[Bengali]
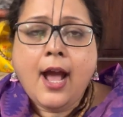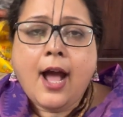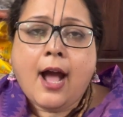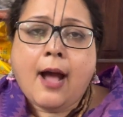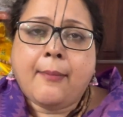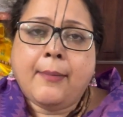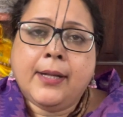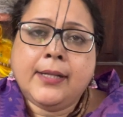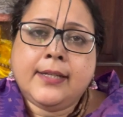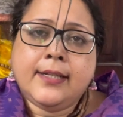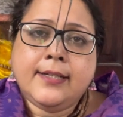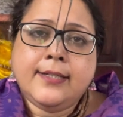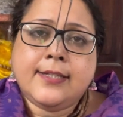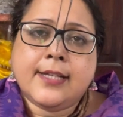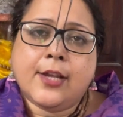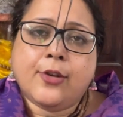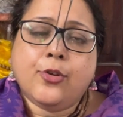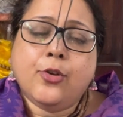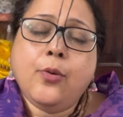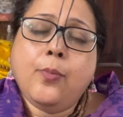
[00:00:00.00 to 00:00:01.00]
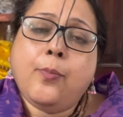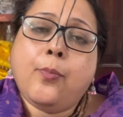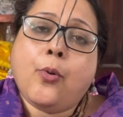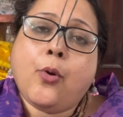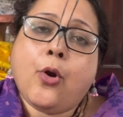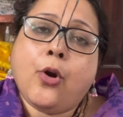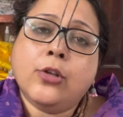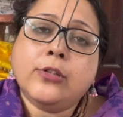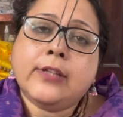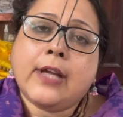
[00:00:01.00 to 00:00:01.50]
আমাদের যেন
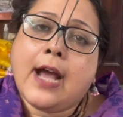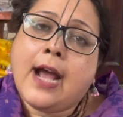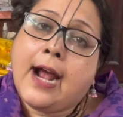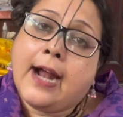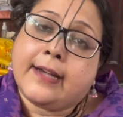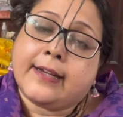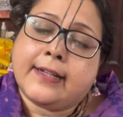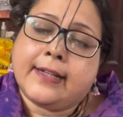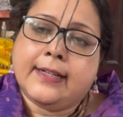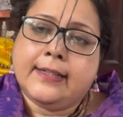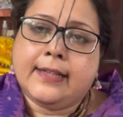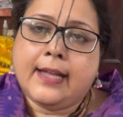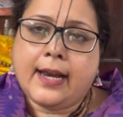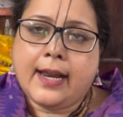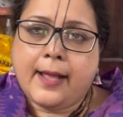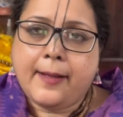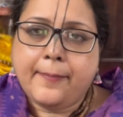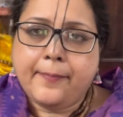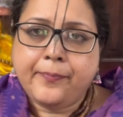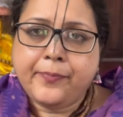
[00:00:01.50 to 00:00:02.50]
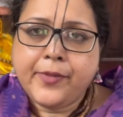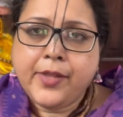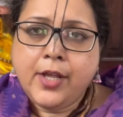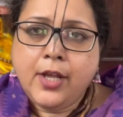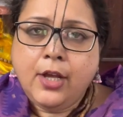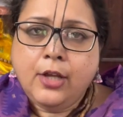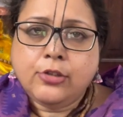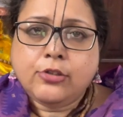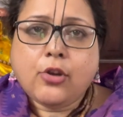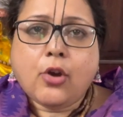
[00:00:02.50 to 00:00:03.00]
পথ আটকে দাঁড়ায়
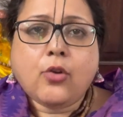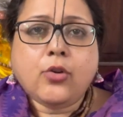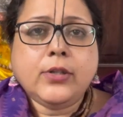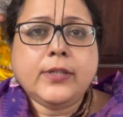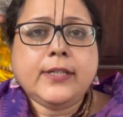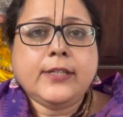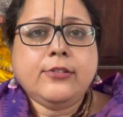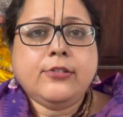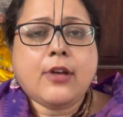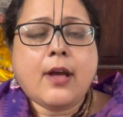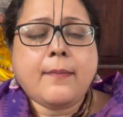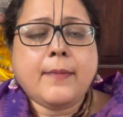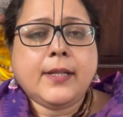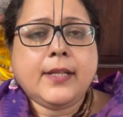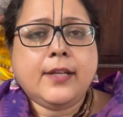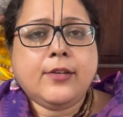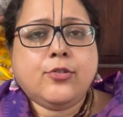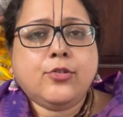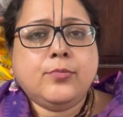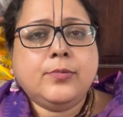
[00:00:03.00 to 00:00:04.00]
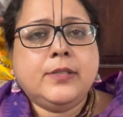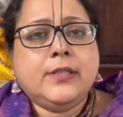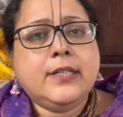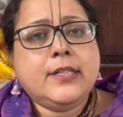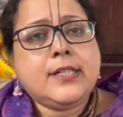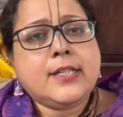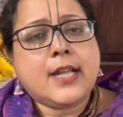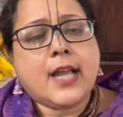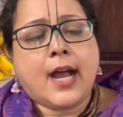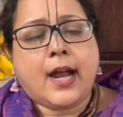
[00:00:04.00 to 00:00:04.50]
তখন কিন্তু আমাদের খুব
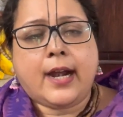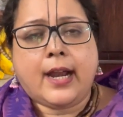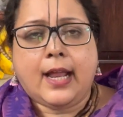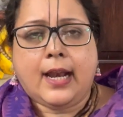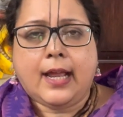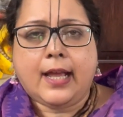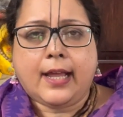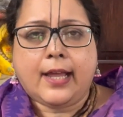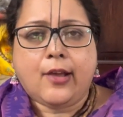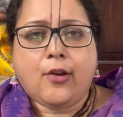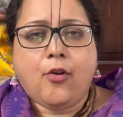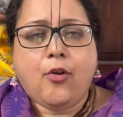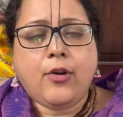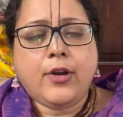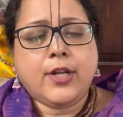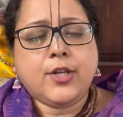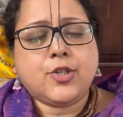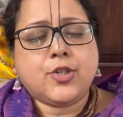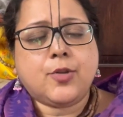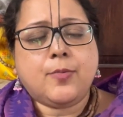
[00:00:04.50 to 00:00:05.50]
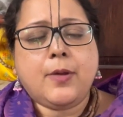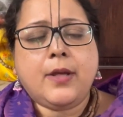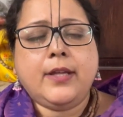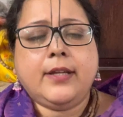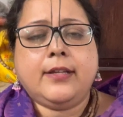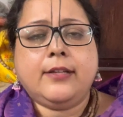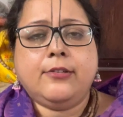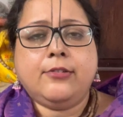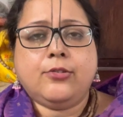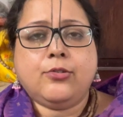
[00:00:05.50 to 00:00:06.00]
দিশেহারা লাগে অনেক সময়
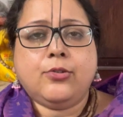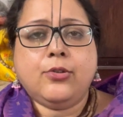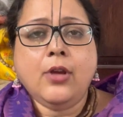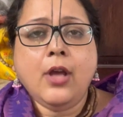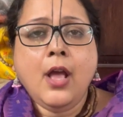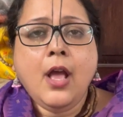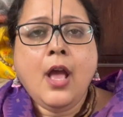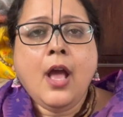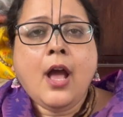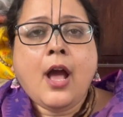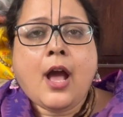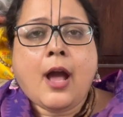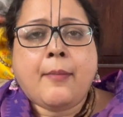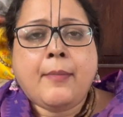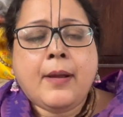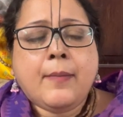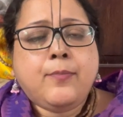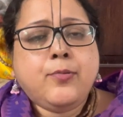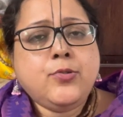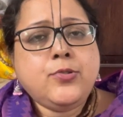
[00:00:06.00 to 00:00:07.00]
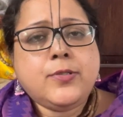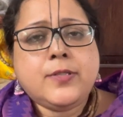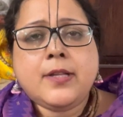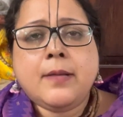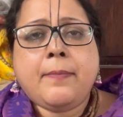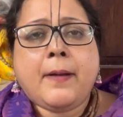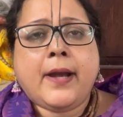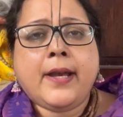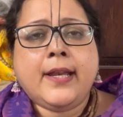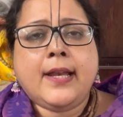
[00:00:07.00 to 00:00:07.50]
কিন্তু আমরা বুঝতে
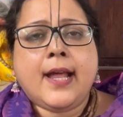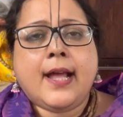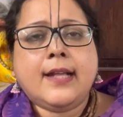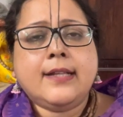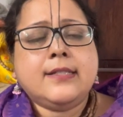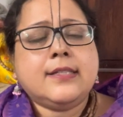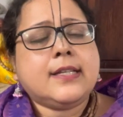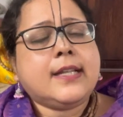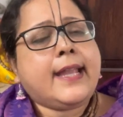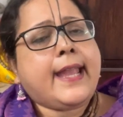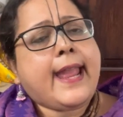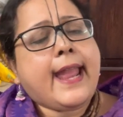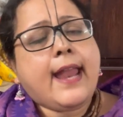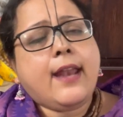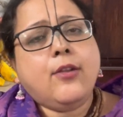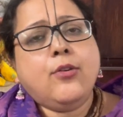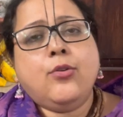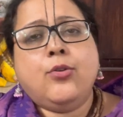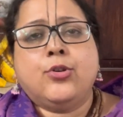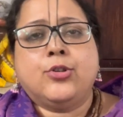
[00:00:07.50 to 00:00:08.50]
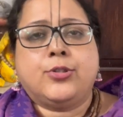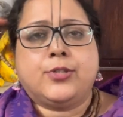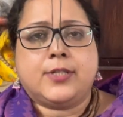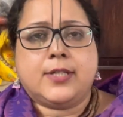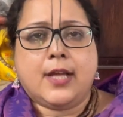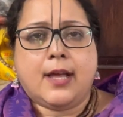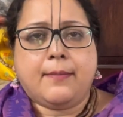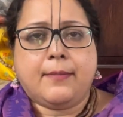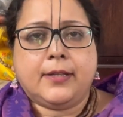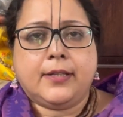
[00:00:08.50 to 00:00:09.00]
পারি না যে কেন
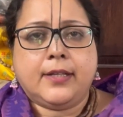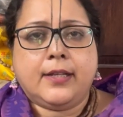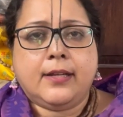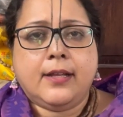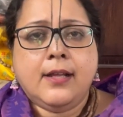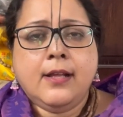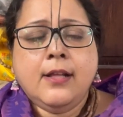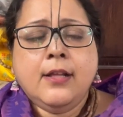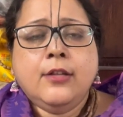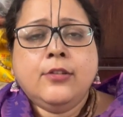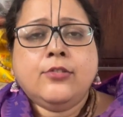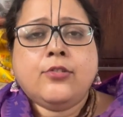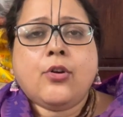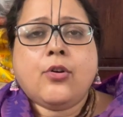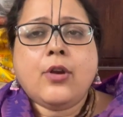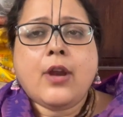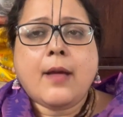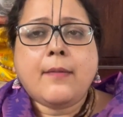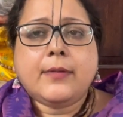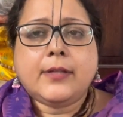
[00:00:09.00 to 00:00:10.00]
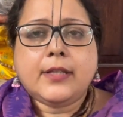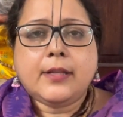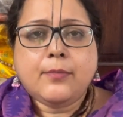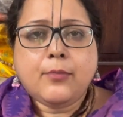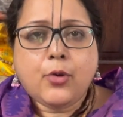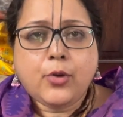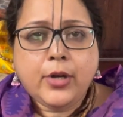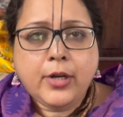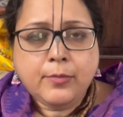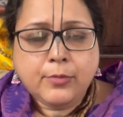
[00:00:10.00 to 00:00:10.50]
হচ্ছে আমাদের তখন আমাদের
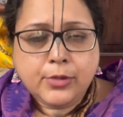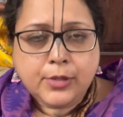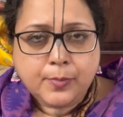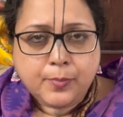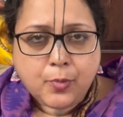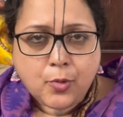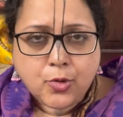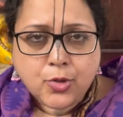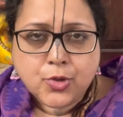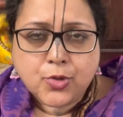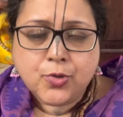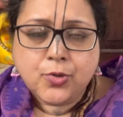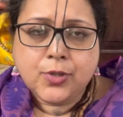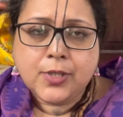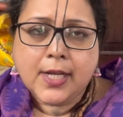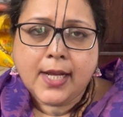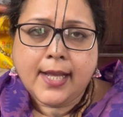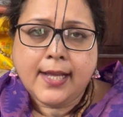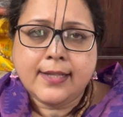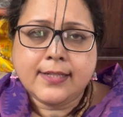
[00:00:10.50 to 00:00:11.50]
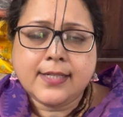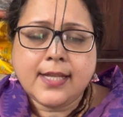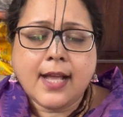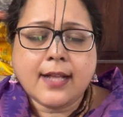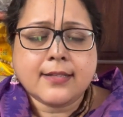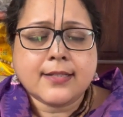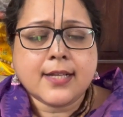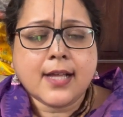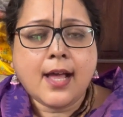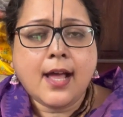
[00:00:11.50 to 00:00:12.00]
মনের মধ্যে প্রশ্ন জাগে যে
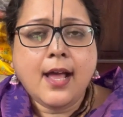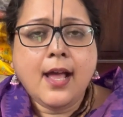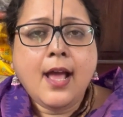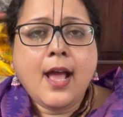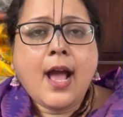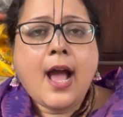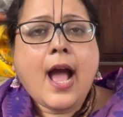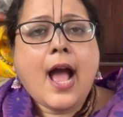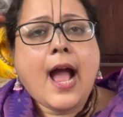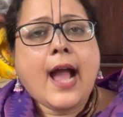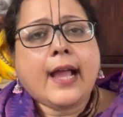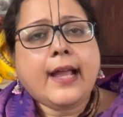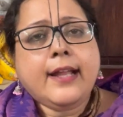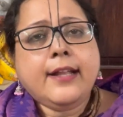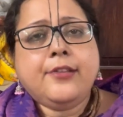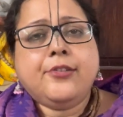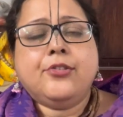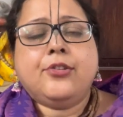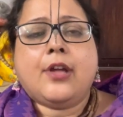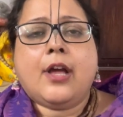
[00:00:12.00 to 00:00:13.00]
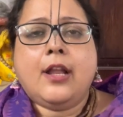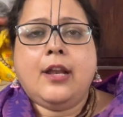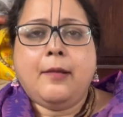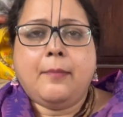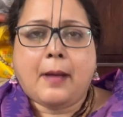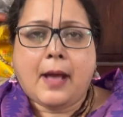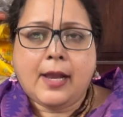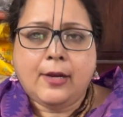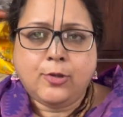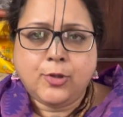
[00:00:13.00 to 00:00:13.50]
আচ্ছা আগেই তো তাহলে
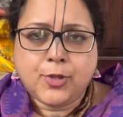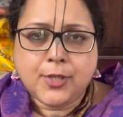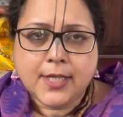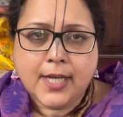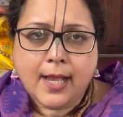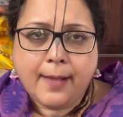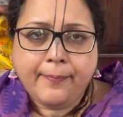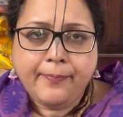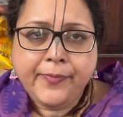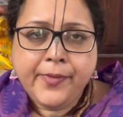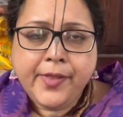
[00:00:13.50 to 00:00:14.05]
ভালো ছিলাম